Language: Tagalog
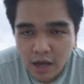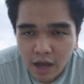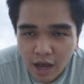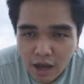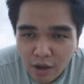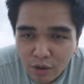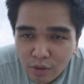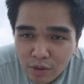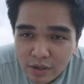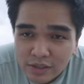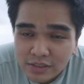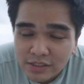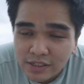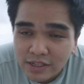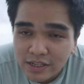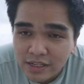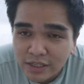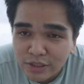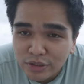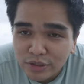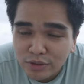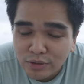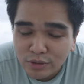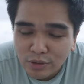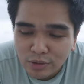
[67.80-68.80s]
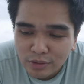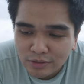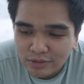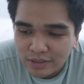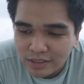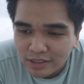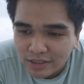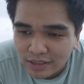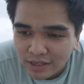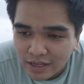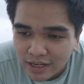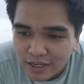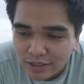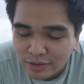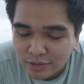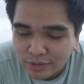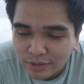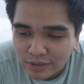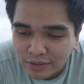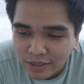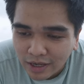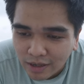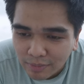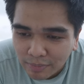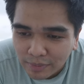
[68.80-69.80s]
Ako kasi yung content
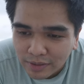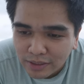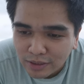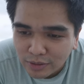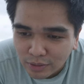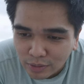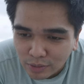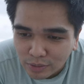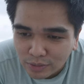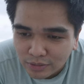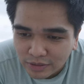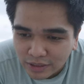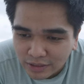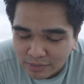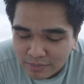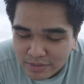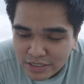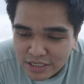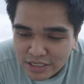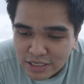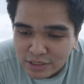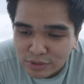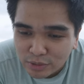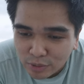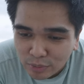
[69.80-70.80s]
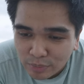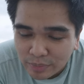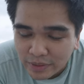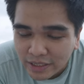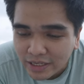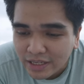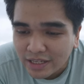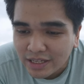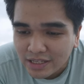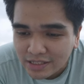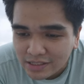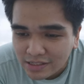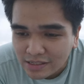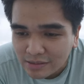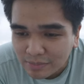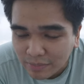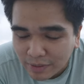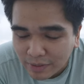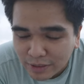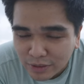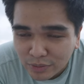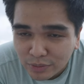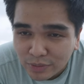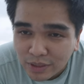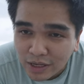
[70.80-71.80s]
creator na kapag nagko-content, masyado kong
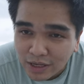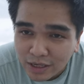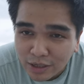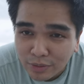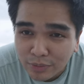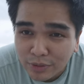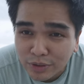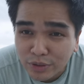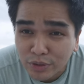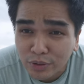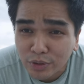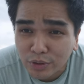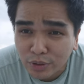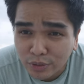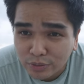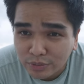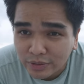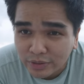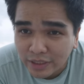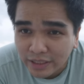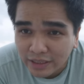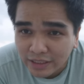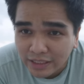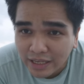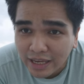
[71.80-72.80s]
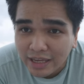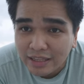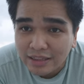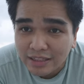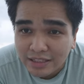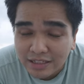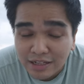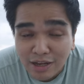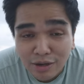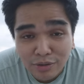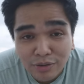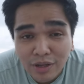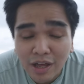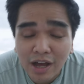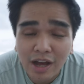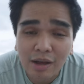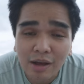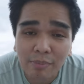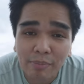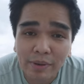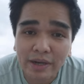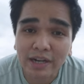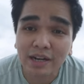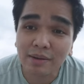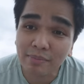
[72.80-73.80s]
pinag-iisipan yung gagawin kong content kaya hindi na ako
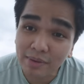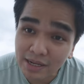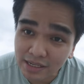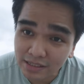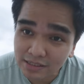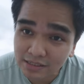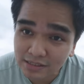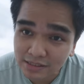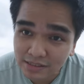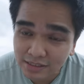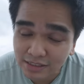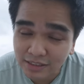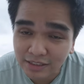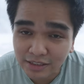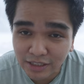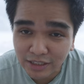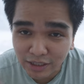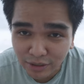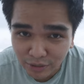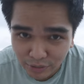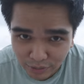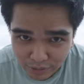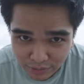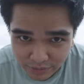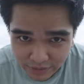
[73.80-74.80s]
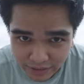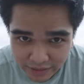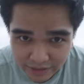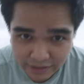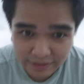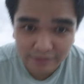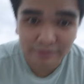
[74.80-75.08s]
nakakapaglabas ng content.